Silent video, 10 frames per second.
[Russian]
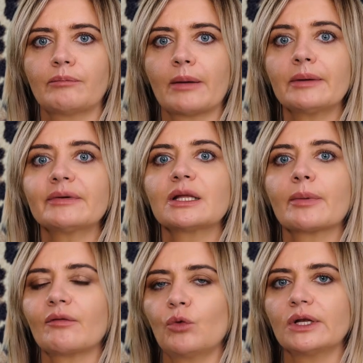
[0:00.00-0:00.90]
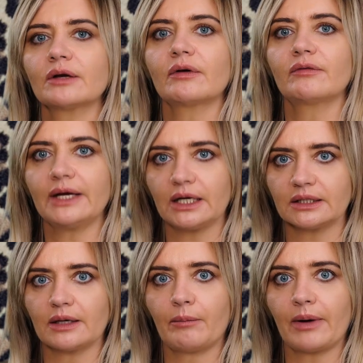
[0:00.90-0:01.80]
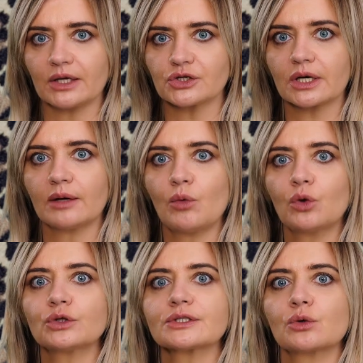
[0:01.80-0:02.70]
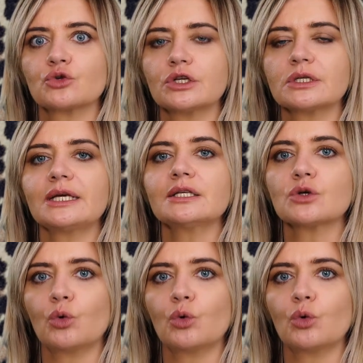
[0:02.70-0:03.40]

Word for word: Помимо добровольного выхода, пайщика могут исключить из